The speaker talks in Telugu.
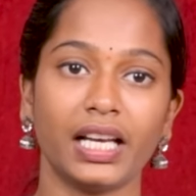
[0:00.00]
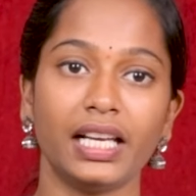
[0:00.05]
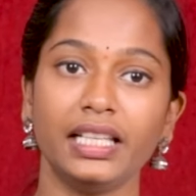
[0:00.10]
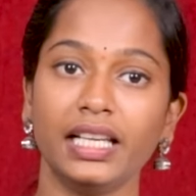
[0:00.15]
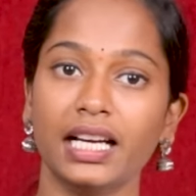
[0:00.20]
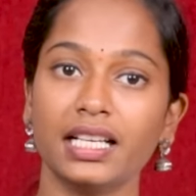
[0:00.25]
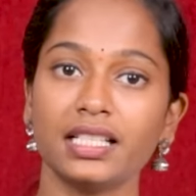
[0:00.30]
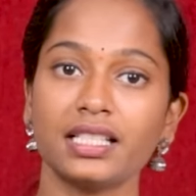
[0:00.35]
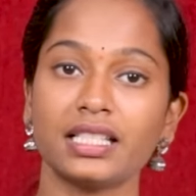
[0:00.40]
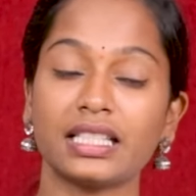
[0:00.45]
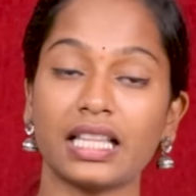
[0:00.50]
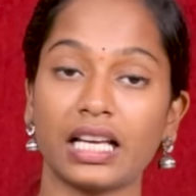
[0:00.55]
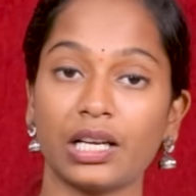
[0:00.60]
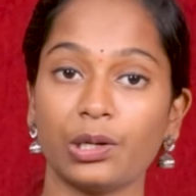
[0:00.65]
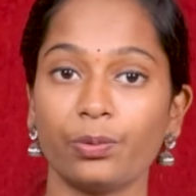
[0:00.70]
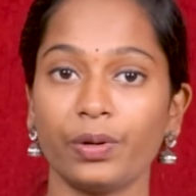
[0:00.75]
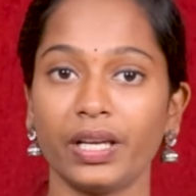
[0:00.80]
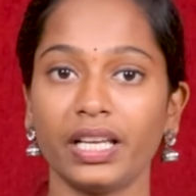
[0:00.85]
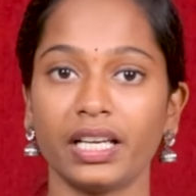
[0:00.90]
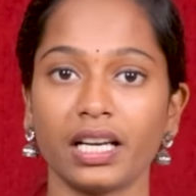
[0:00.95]
అలియాస్
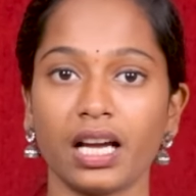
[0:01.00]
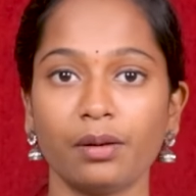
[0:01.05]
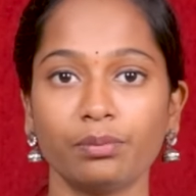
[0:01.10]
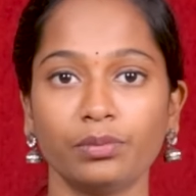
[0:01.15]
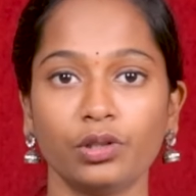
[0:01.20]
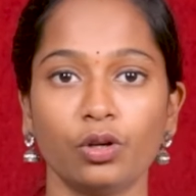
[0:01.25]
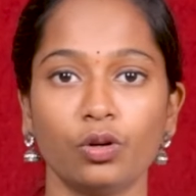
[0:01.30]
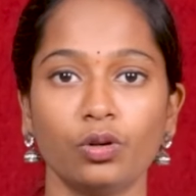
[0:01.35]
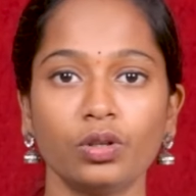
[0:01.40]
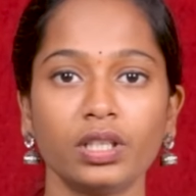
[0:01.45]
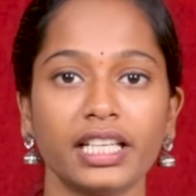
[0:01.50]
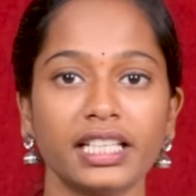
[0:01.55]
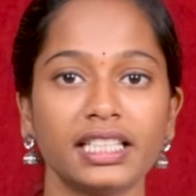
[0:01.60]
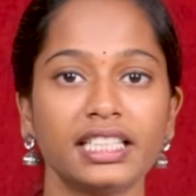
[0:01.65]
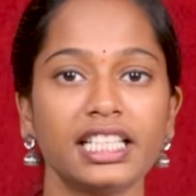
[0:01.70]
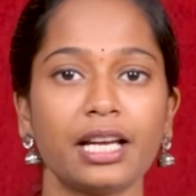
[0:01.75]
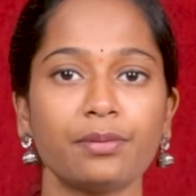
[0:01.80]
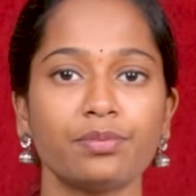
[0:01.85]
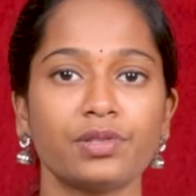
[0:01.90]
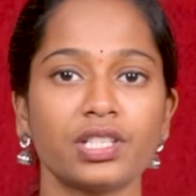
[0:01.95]
తన్వీర్ రామ్నో
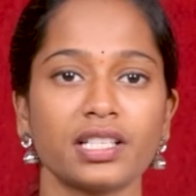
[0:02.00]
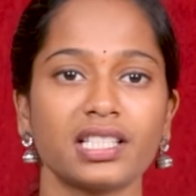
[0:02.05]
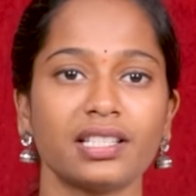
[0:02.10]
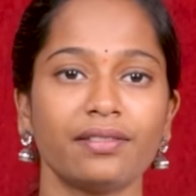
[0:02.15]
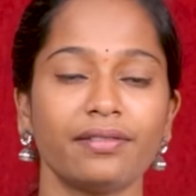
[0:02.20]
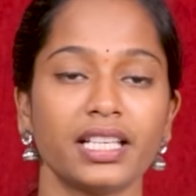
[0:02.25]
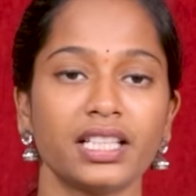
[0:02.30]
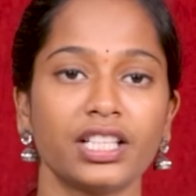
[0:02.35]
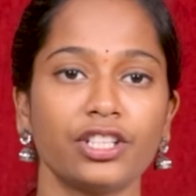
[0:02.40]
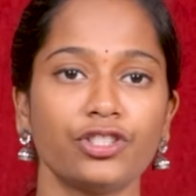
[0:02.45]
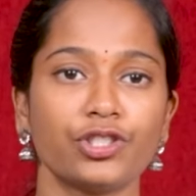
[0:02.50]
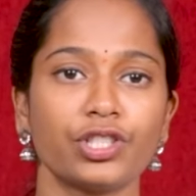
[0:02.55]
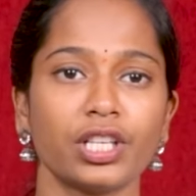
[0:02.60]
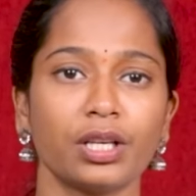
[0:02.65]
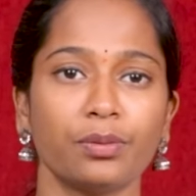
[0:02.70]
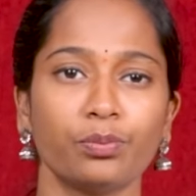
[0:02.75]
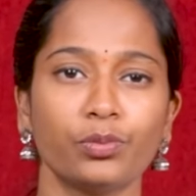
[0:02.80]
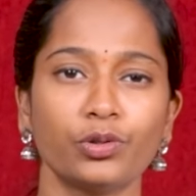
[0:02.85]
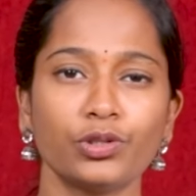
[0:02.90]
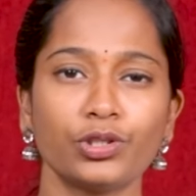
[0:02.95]
కిడ్నాప్ చేసి
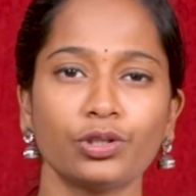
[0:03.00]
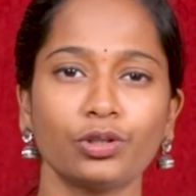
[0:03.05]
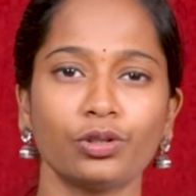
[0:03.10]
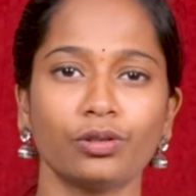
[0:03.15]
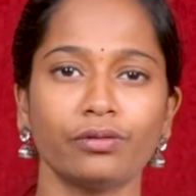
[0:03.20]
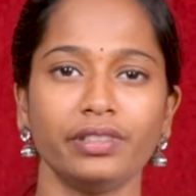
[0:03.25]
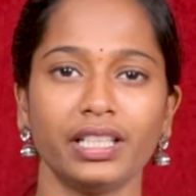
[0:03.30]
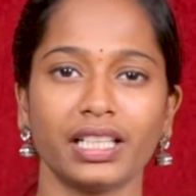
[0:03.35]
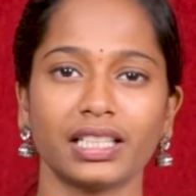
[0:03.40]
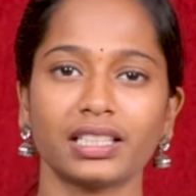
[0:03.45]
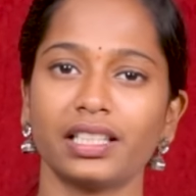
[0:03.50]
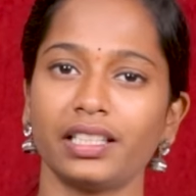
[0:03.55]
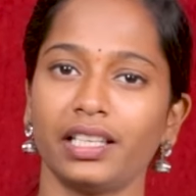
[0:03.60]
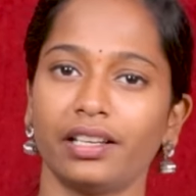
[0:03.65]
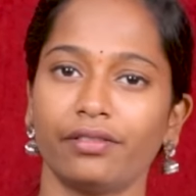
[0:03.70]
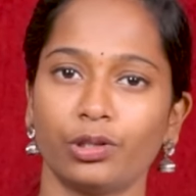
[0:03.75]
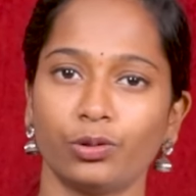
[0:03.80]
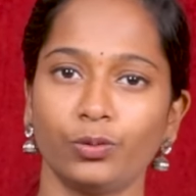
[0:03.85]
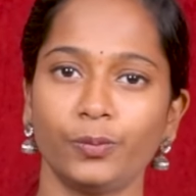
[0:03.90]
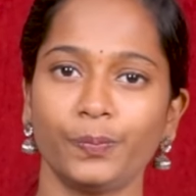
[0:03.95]
వేధించే ముసుగు వ్యక్తి
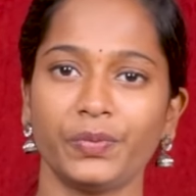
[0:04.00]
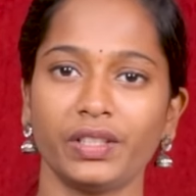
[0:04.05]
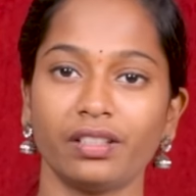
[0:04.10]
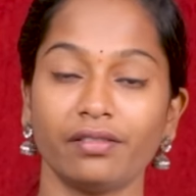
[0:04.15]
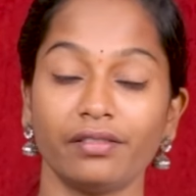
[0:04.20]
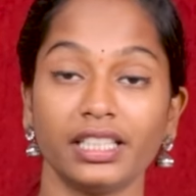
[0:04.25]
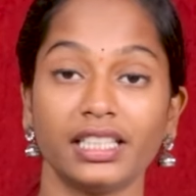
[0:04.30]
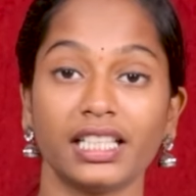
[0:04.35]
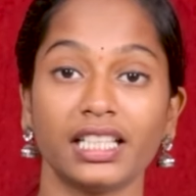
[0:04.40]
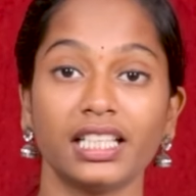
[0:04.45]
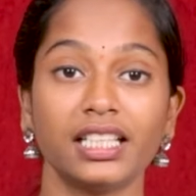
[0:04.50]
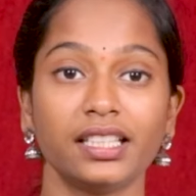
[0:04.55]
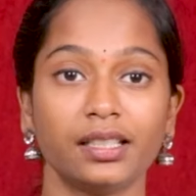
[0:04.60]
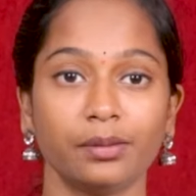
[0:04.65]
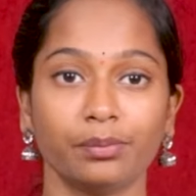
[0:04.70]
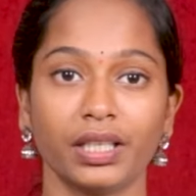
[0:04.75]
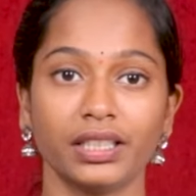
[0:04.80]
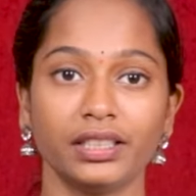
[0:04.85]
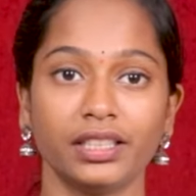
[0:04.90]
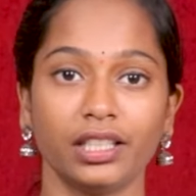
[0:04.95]
ఎవరు
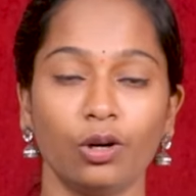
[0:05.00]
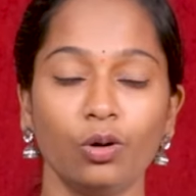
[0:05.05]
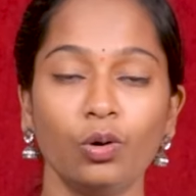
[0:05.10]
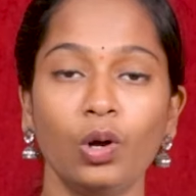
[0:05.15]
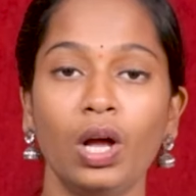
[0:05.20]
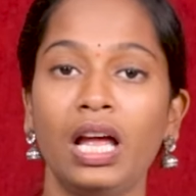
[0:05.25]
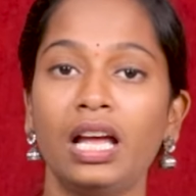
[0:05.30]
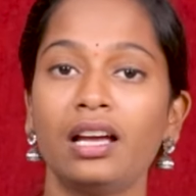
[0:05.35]
వీటన్నిటి మధ్యలో